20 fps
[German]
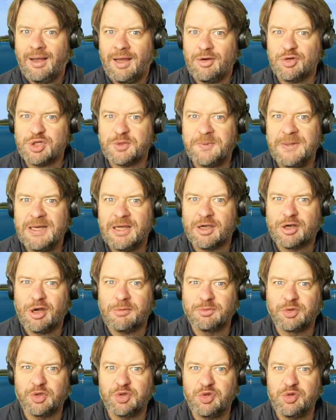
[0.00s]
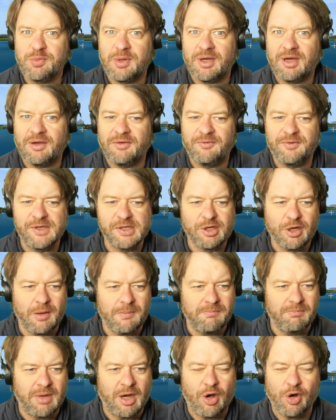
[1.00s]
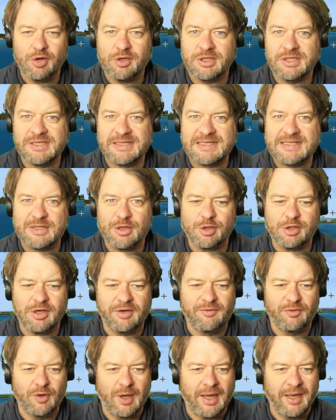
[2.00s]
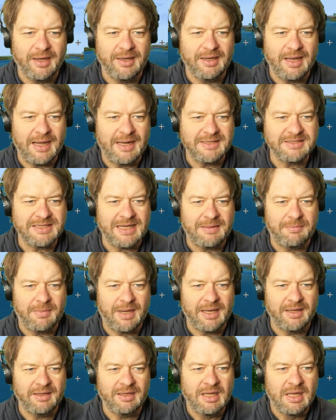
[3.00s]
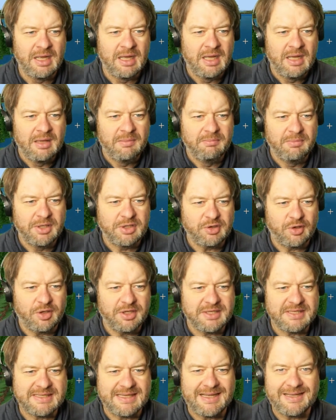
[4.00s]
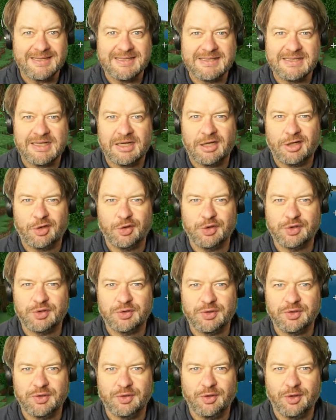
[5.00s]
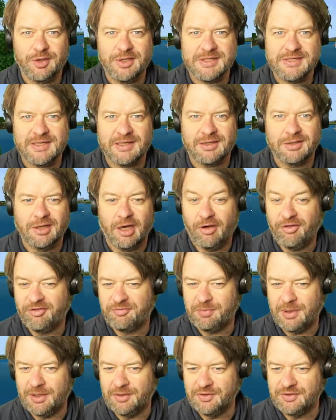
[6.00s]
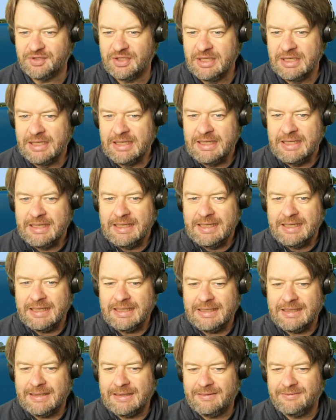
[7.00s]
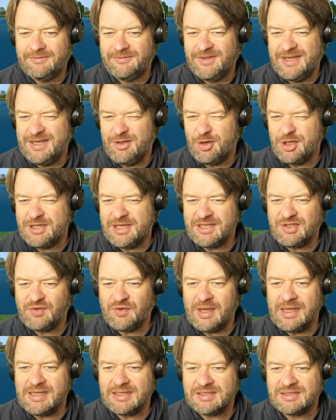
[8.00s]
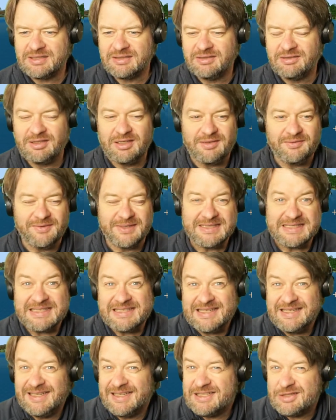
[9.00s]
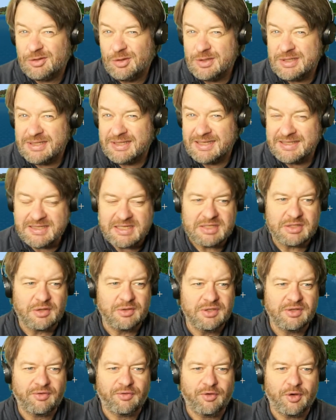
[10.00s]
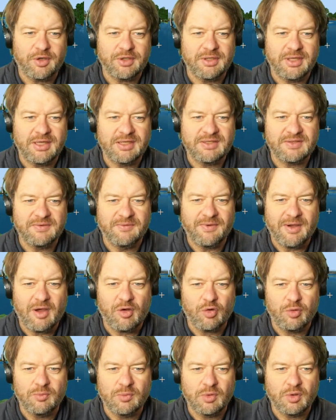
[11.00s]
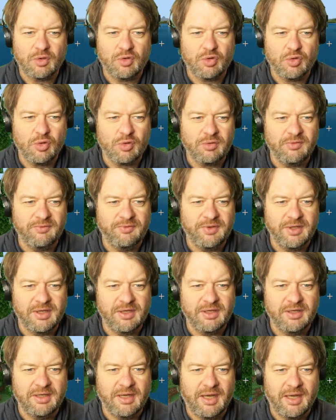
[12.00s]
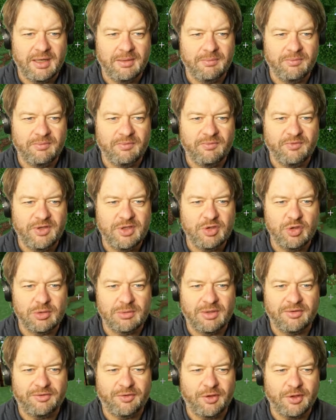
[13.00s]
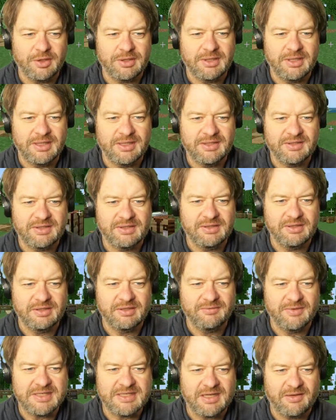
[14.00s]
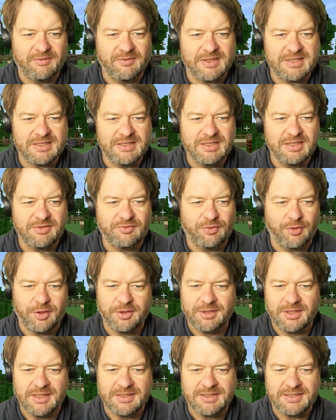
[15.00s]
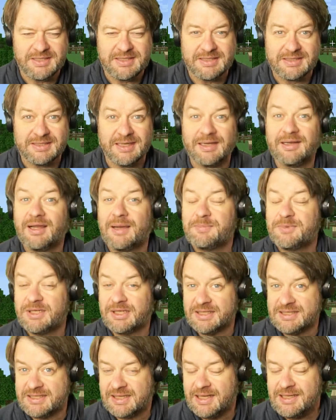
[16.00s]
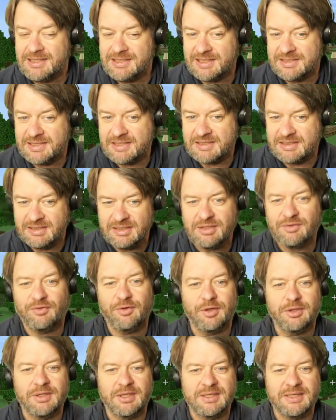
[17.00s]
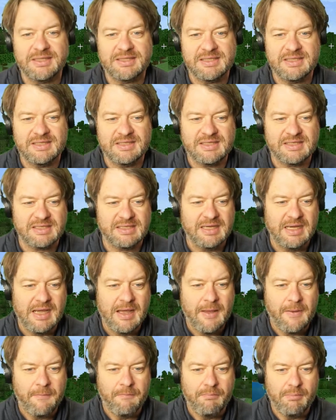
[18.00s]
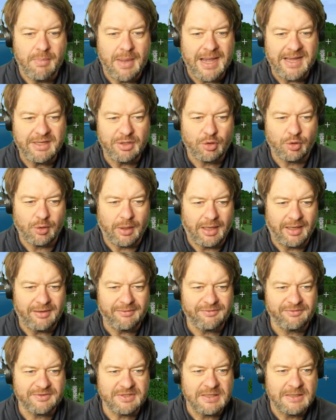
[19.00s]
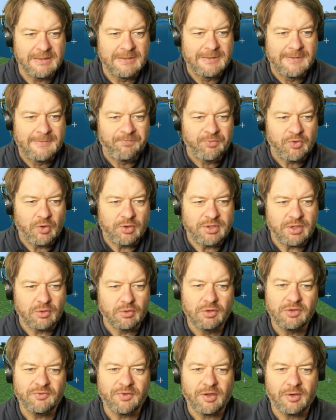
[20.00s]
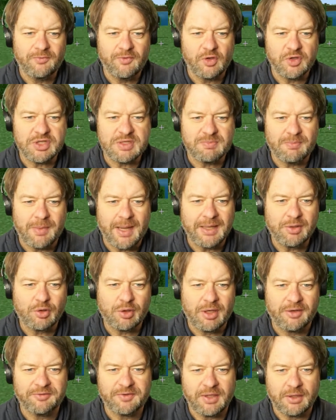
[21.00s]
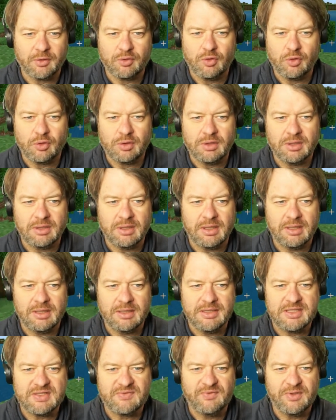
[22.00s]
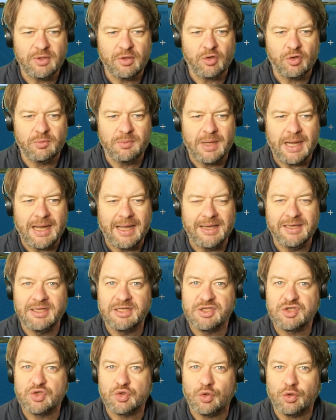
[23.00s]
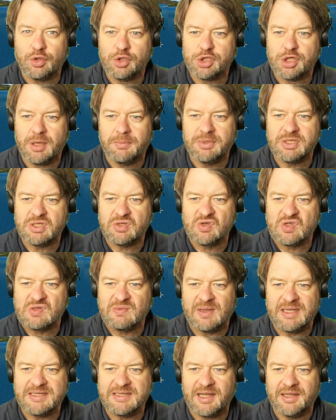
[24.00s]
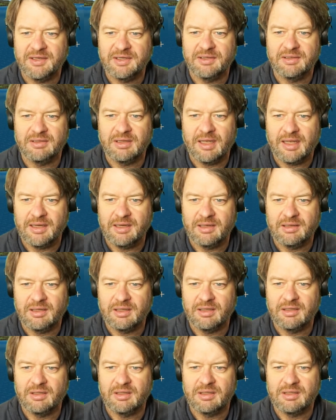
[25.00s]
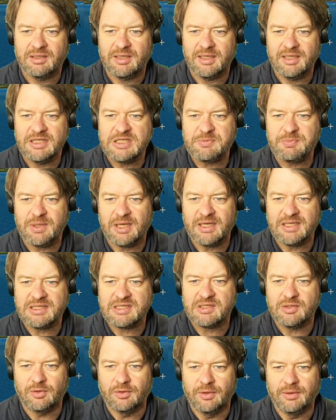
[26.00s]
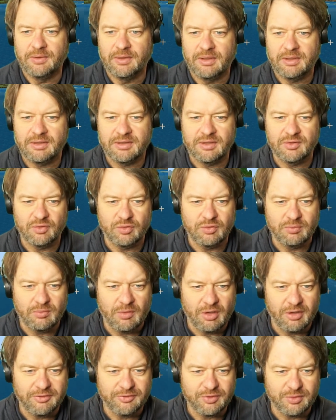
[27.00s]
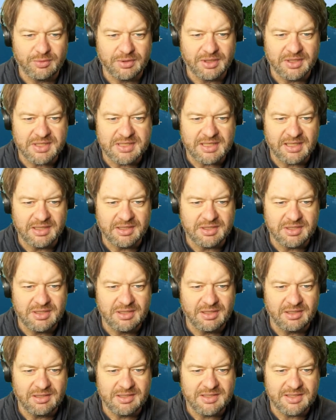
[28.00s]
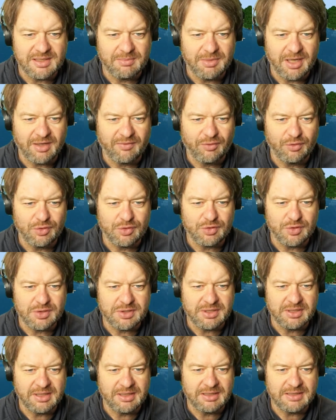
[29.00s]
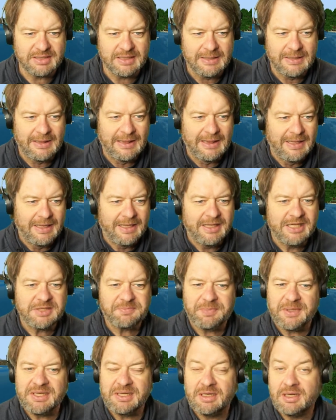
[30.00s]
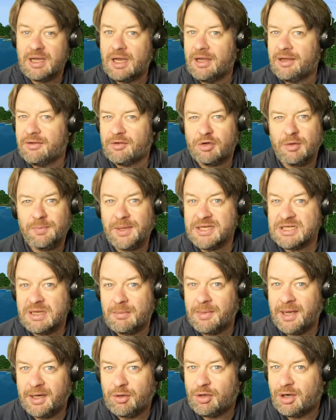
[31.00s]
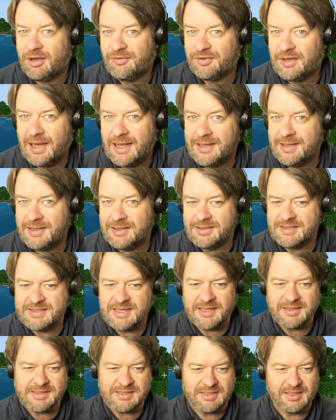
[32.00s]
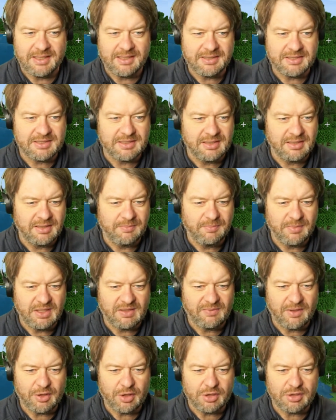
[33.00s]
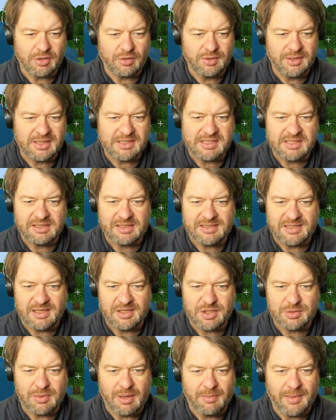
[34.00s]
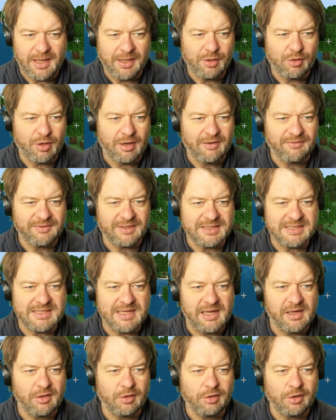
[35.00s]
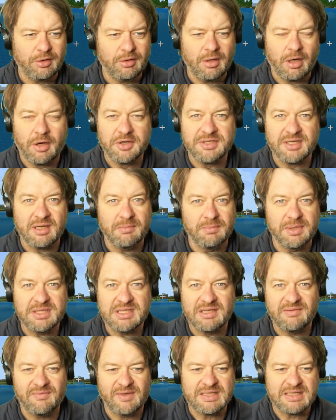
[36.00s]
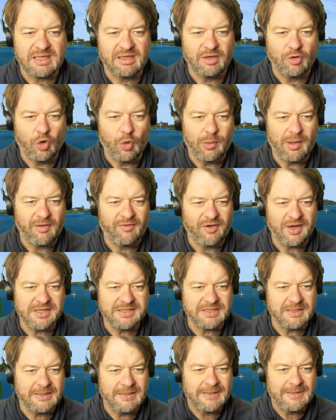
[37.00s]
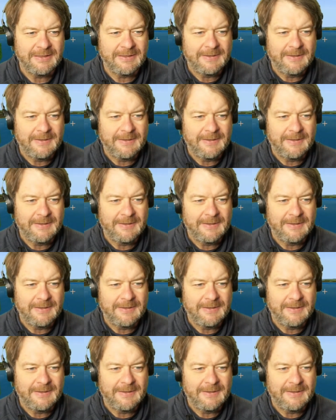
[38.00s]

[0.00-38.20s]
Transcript: Hallo Spieler, kommt rüber. Willkommen bei Onkel Zocker, wo ein alter Mann mit euch Sachen zerhaut und neue Sachen aufbaut. Äh, wenn ihr euch jetzt fragt, äh, was ist denn jetzt los? Das ist doch nicht Fortnite. Warum gucken wir in einem Video über Fortnite irgendwas an, was nicht Fortnite ist? Dann habt ihr ganz recht, das ist nicht Fortnite, das ist Minecraft. Und der Grund, warum wir uns Minecraft angucken, ist wiederum ein historischer bzw. ein, einer äh, der Inspirationen. Äh, da drüben läuft übrigens ein Tier sehr merkwürdig durch die Gegend. Ich bin äh, kompletter Minecraft-Laie. Ich sag's direkt, äh, ich werde euch auch nichts Interessantes über Minecraft erzählen können, außer ein bisschen was an der Oberfläche.